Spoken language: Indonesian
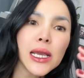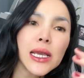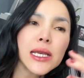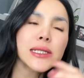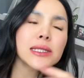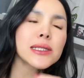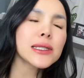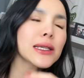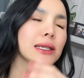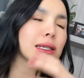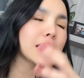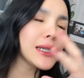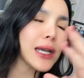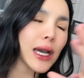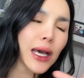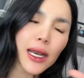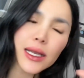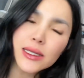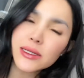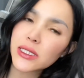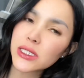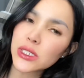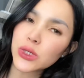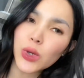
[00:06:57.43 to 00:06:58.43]
segala
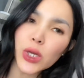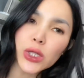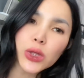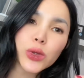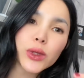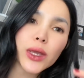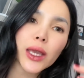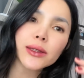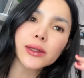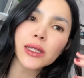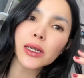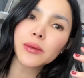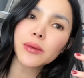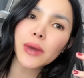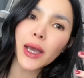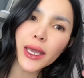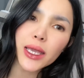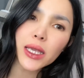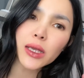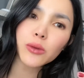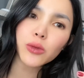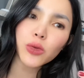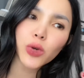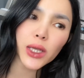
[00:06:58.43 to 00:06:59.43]
sesuatu yang
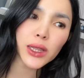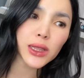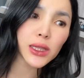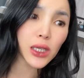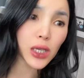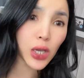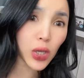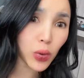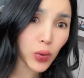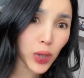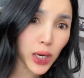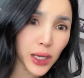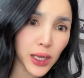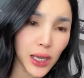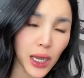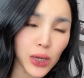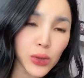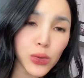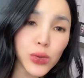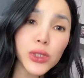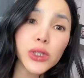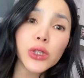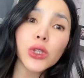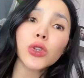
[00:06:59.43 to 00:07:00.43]
terbaik buat
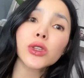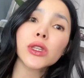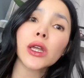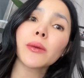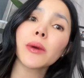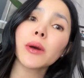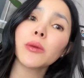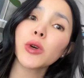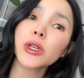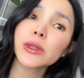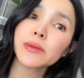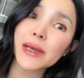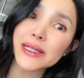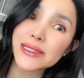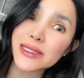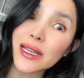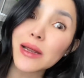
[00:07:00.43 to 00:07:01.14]
keluargaku terutama buat masa